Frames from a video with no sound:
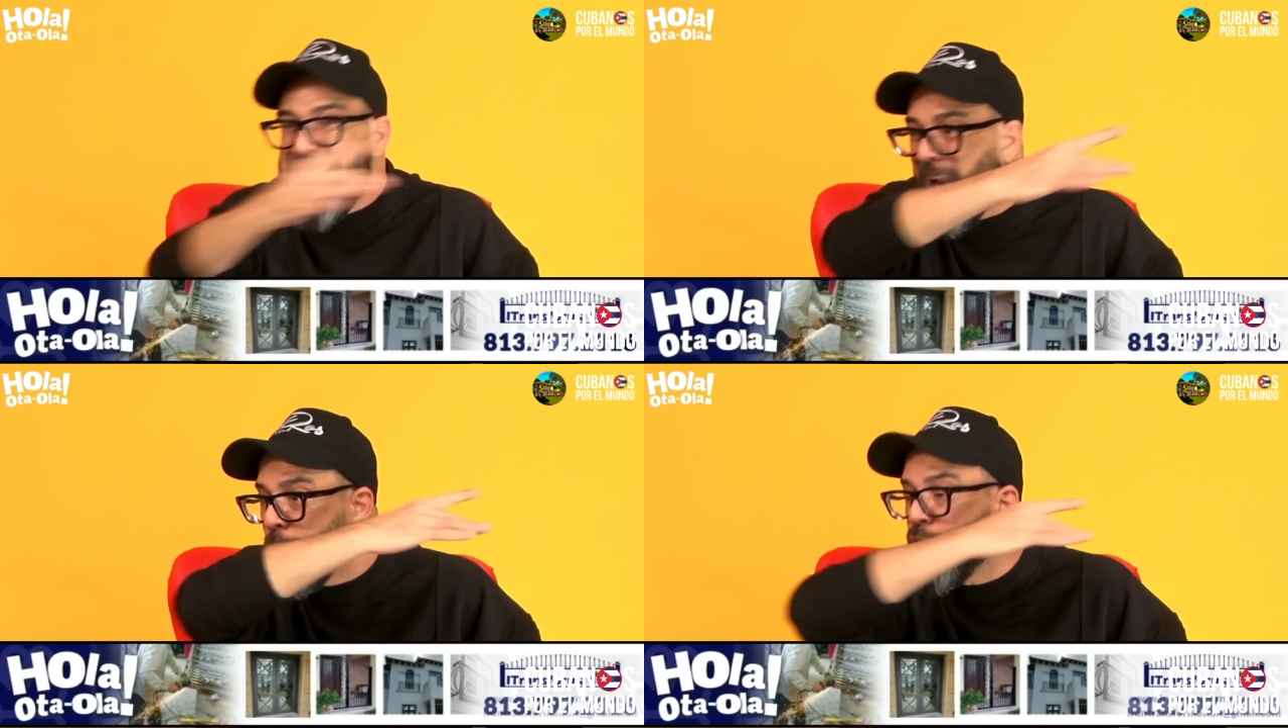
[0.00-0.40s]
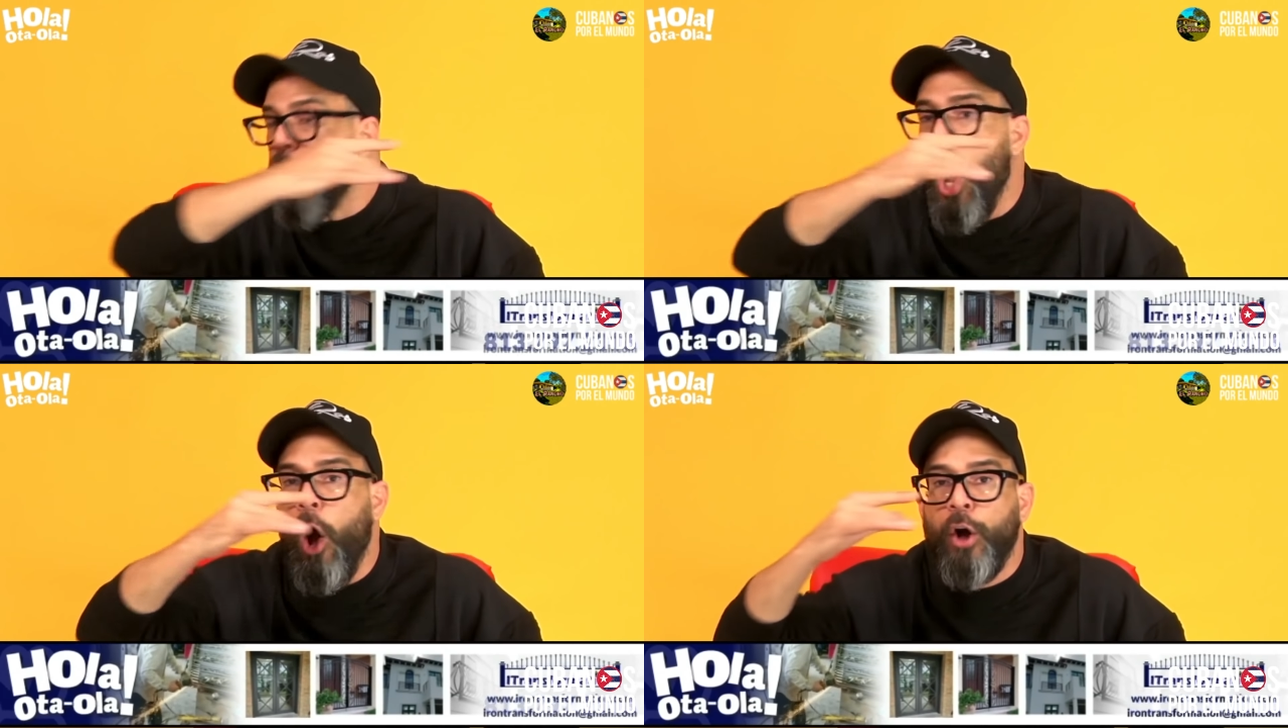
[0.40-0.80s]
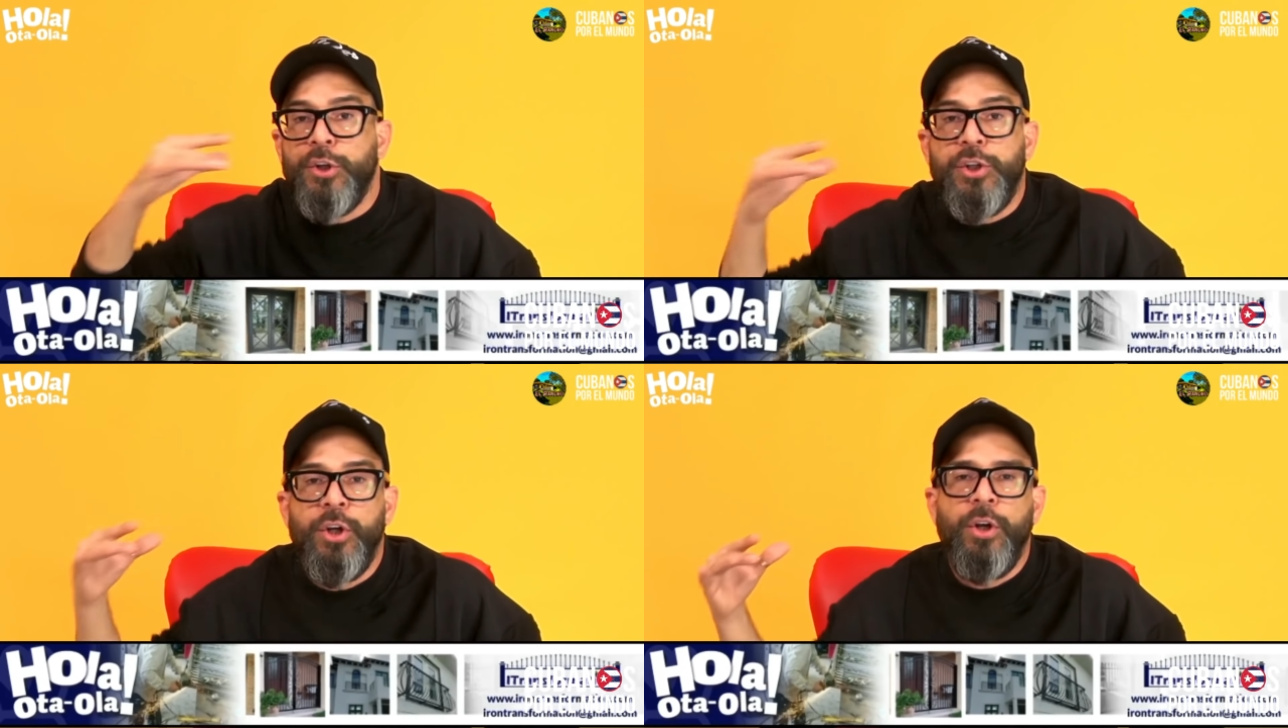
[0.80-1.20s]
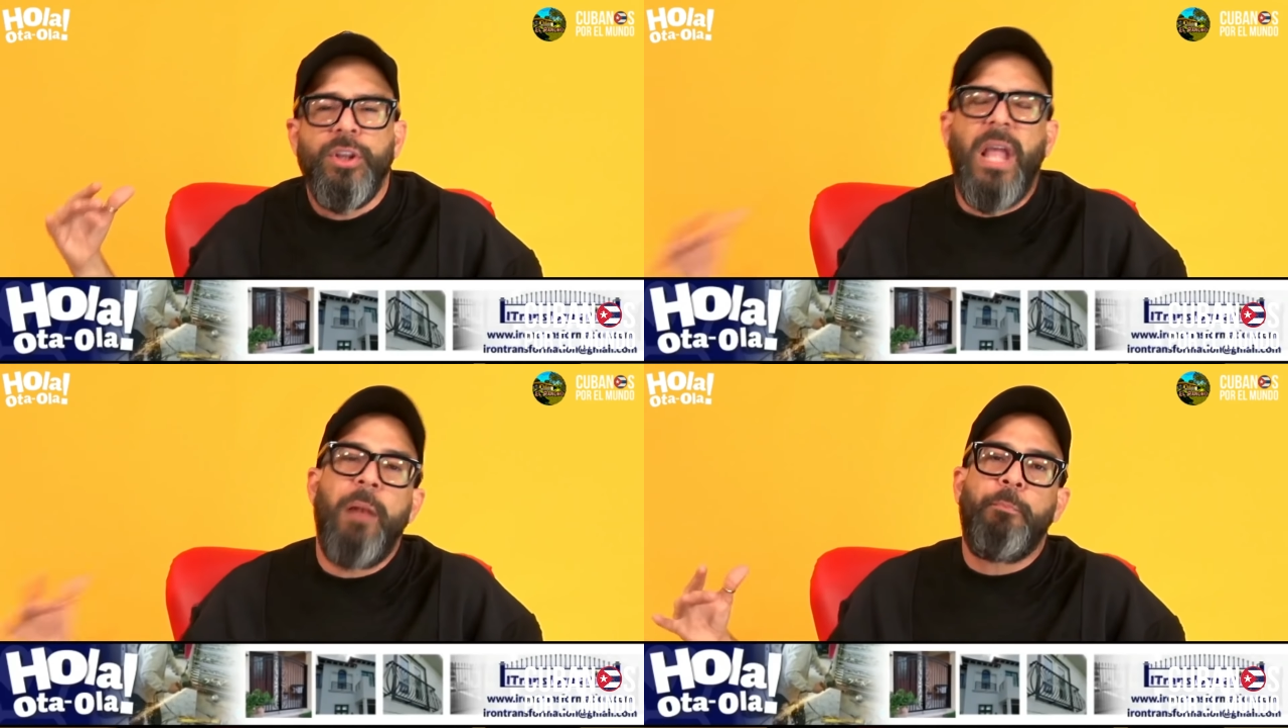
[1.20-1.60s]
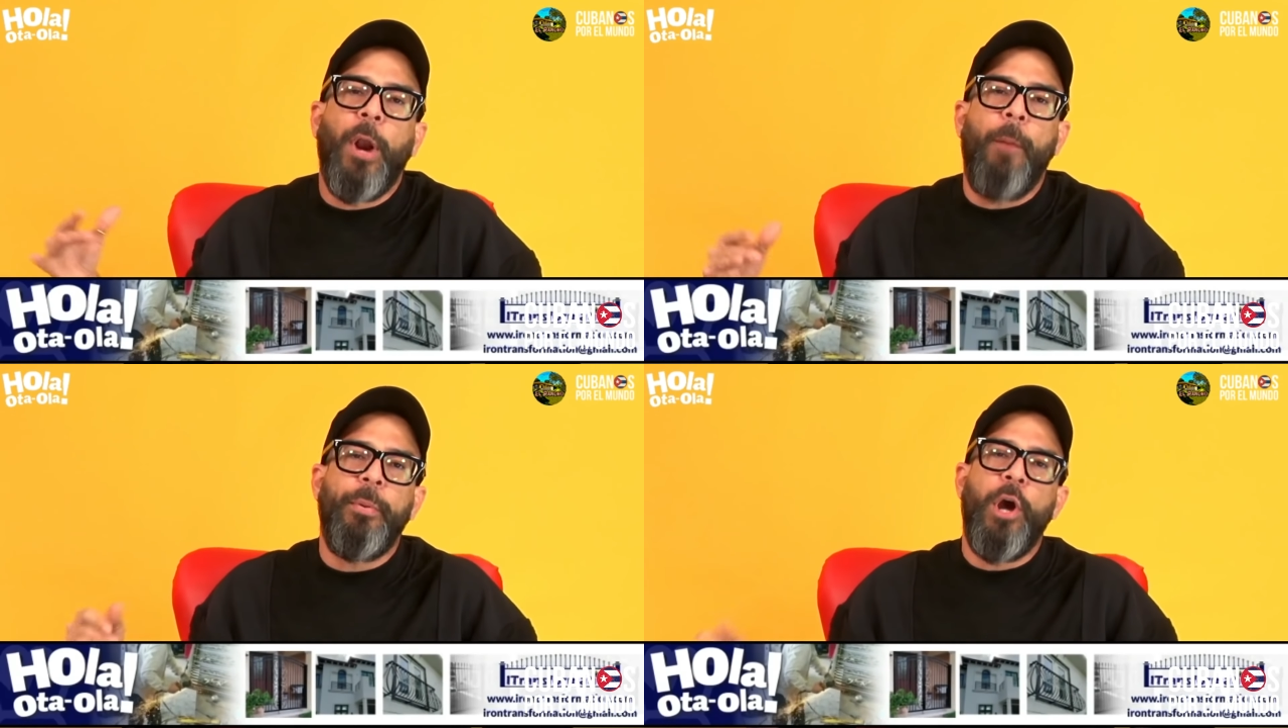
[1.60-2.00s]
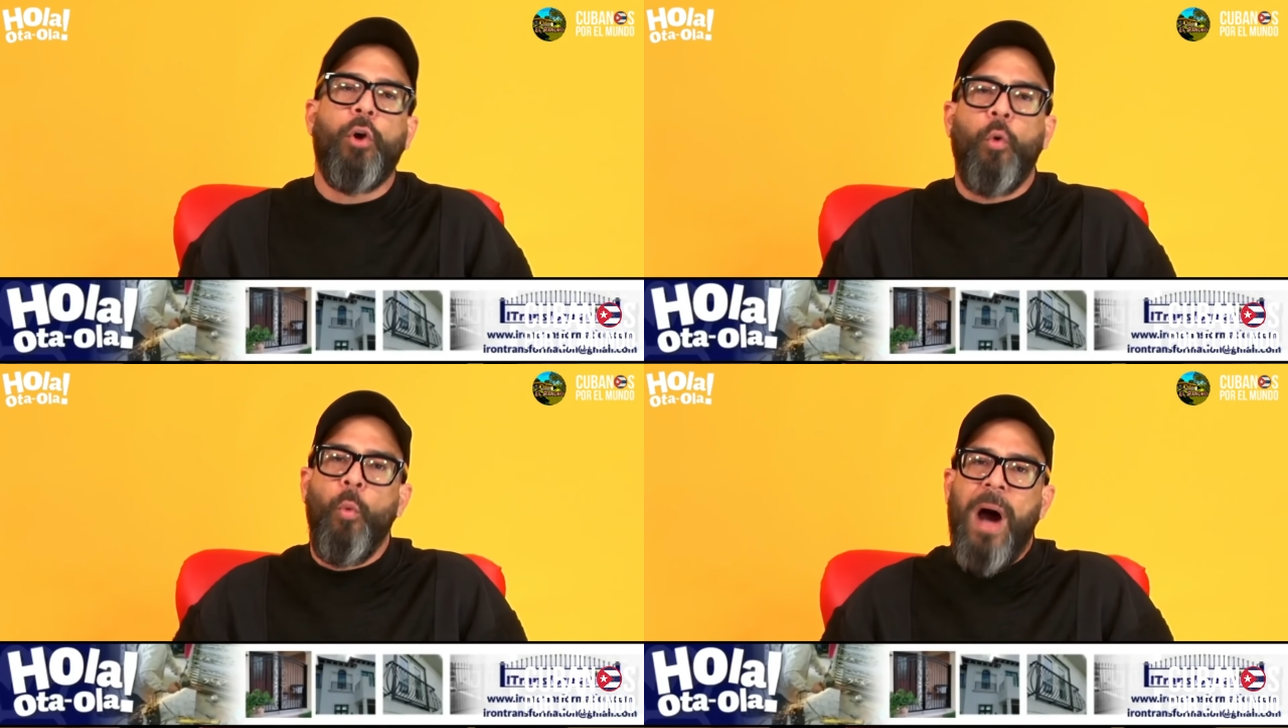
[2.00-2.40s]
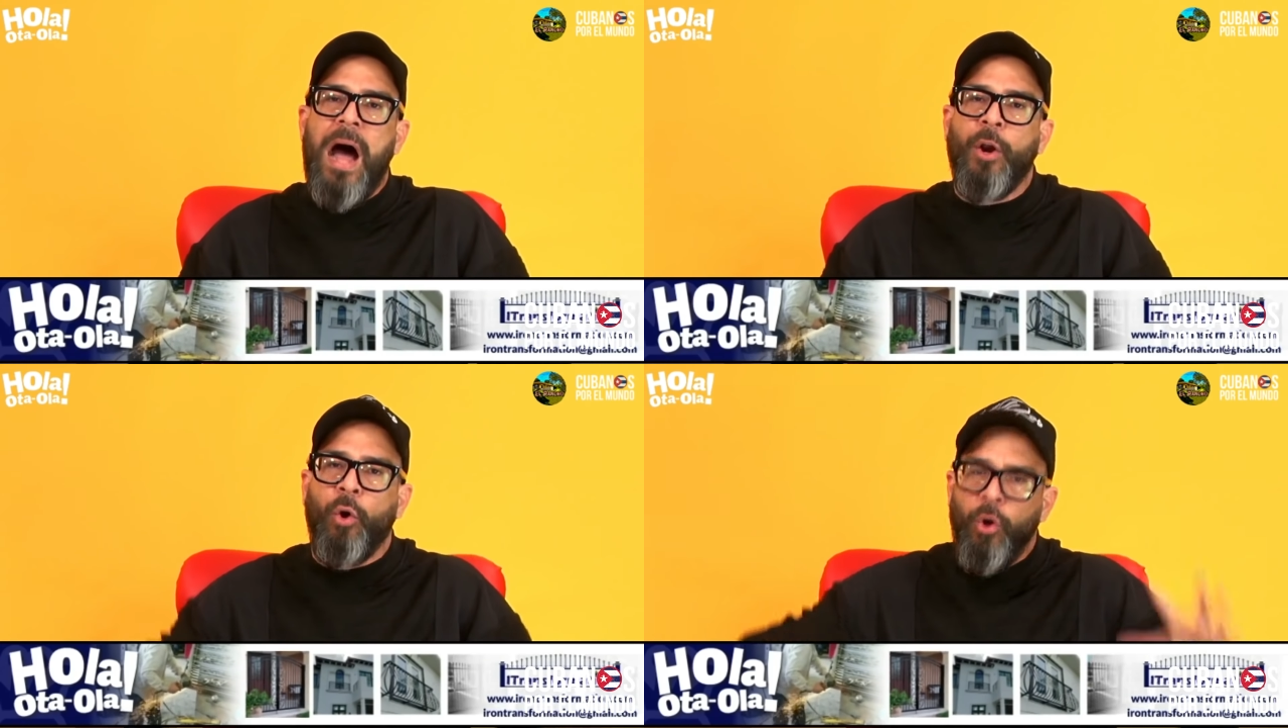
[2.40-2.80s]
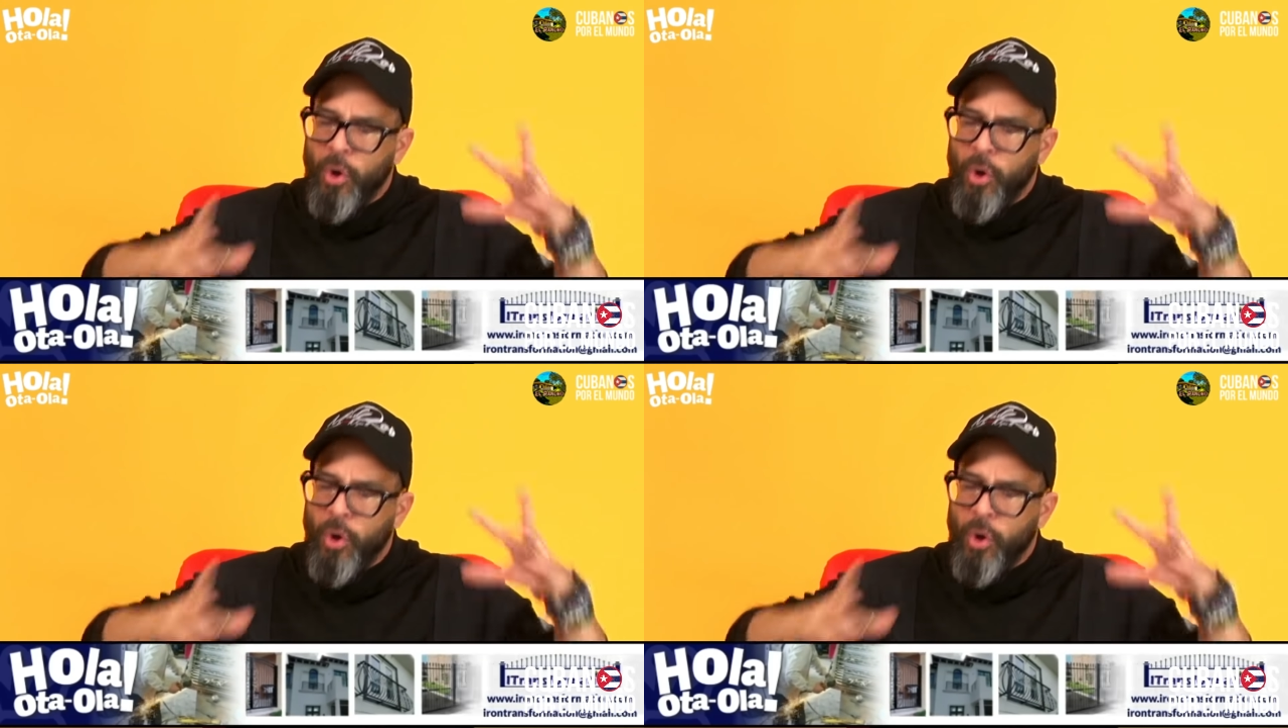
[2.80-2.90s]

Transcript: los ojos del propio cubano,